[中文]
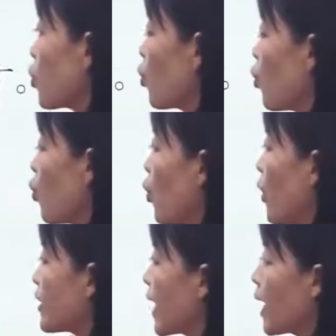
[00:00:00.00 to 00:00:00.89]
中
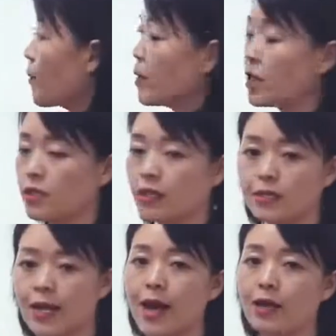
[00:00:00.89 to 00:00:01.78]
国那么
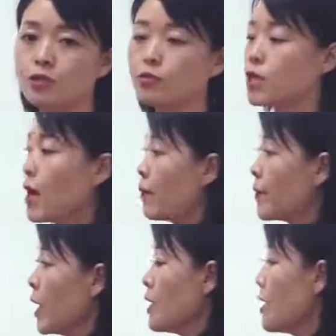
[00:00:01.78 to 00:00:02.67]
的大，是不是？
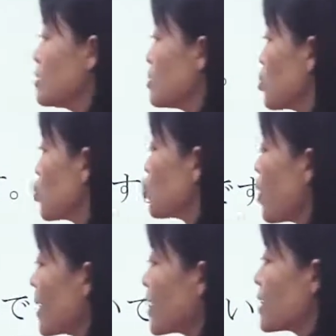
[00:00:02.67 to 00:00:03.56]
那主
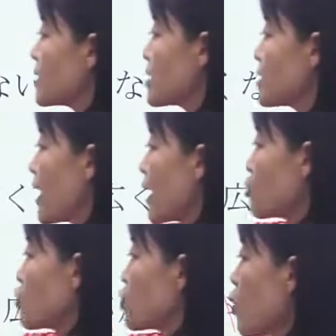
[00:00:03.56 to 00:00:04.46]
谓连接起来
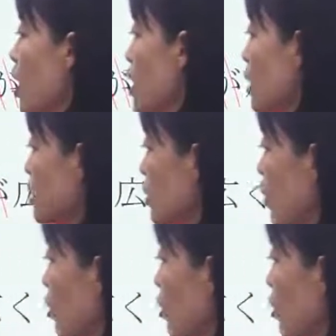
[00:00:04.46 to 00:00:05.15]
就是说，日